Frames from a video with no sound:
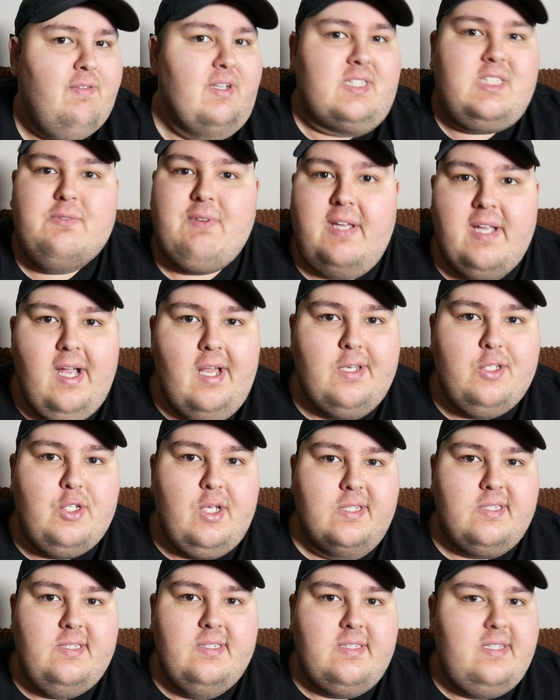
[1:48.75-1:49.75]
Was 2 gar nicht
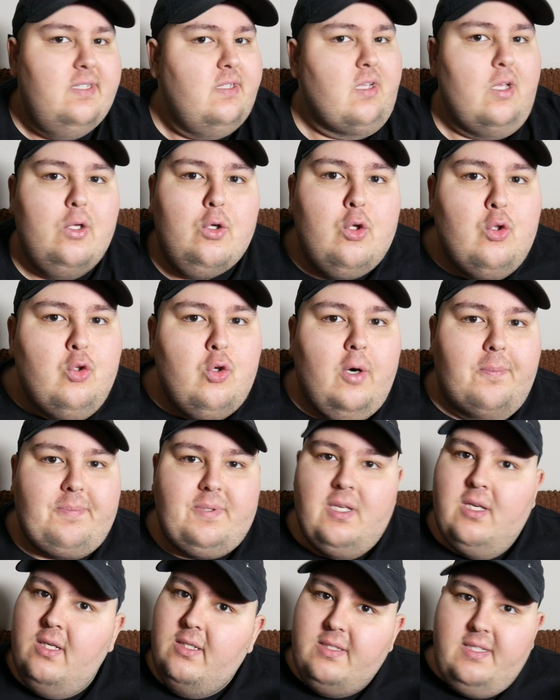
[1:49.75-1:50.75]
existiert,
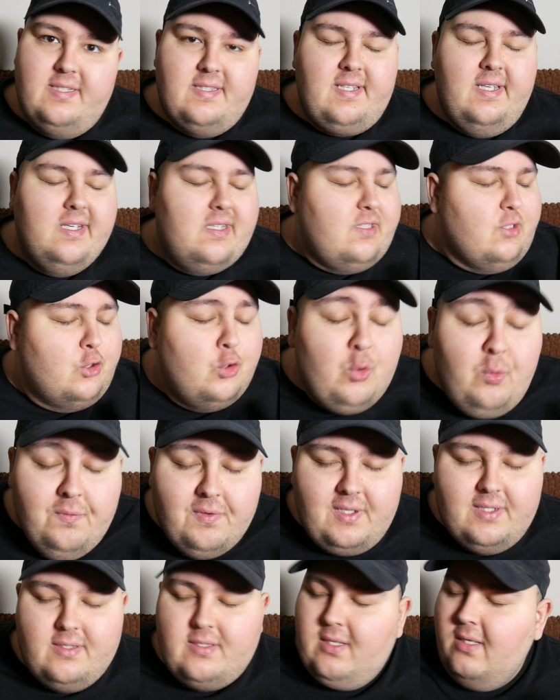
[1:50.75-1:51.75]
getoppt. Die Singles
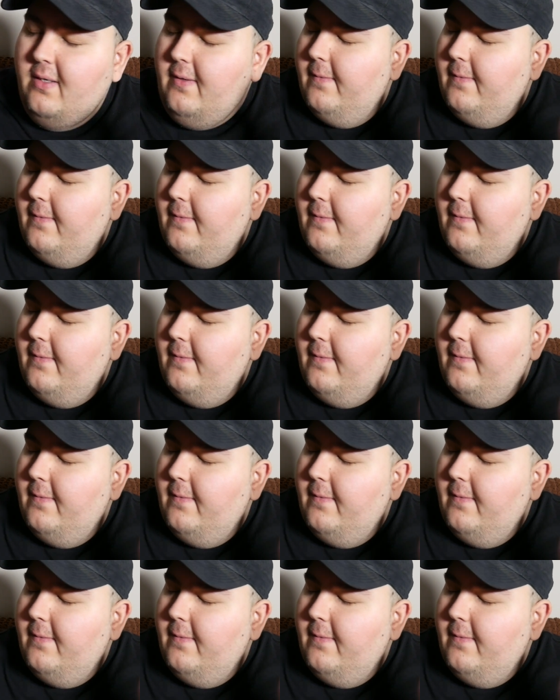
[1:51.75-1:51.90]
zu wild.